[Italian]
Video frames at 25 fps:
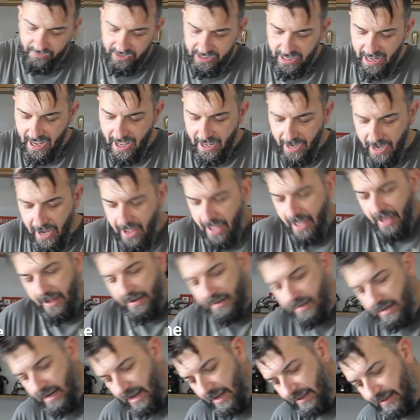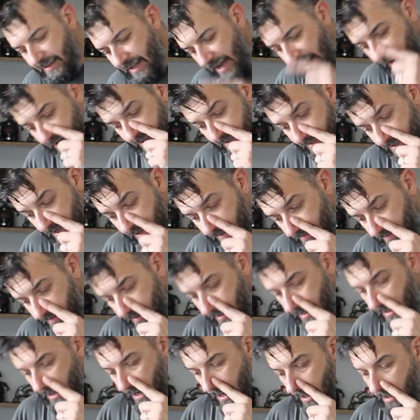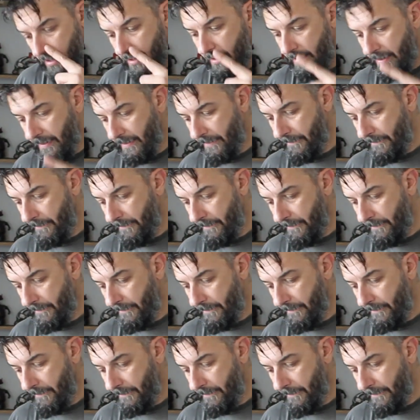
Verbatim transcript: vedere né da sentire.